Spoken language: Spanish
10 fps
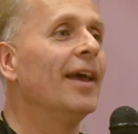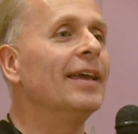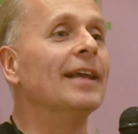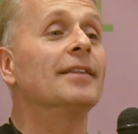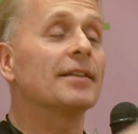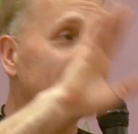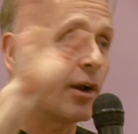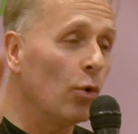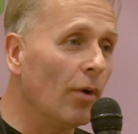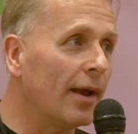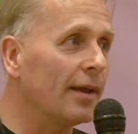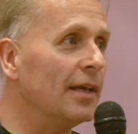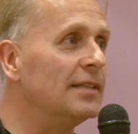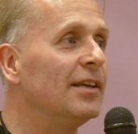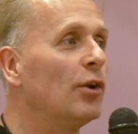en tercer lugar,
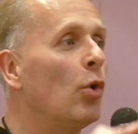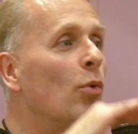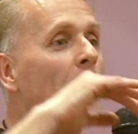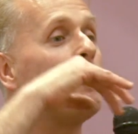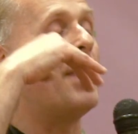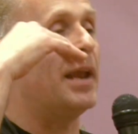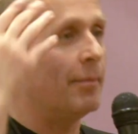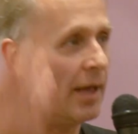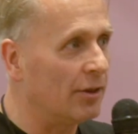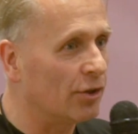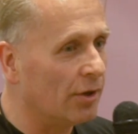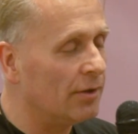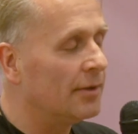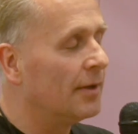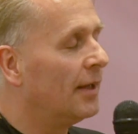hicieron un
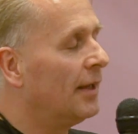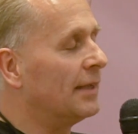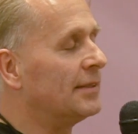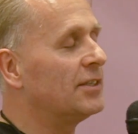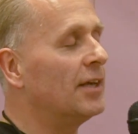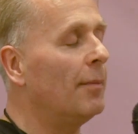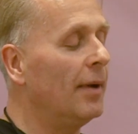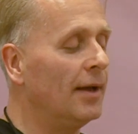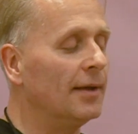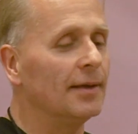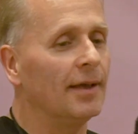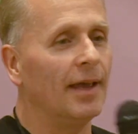experimento que se llama